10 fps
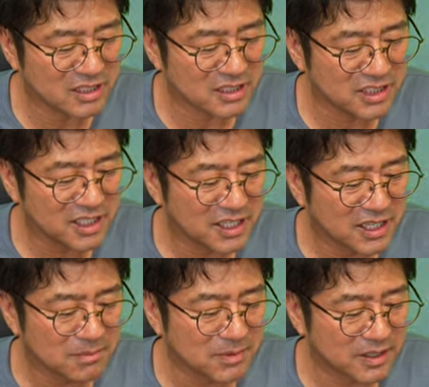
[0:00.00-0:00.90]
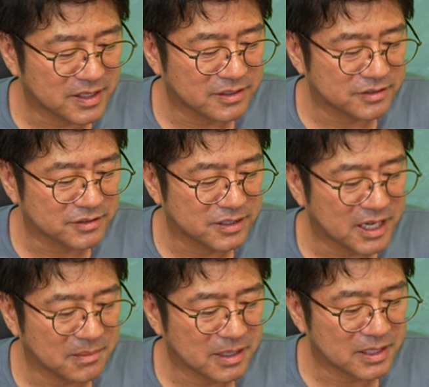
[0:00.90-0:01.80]
に見えてくるぐらい
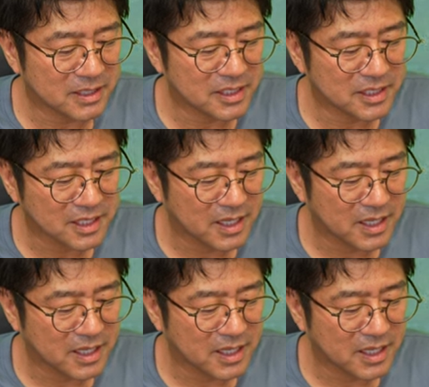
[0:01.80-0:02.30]
までに、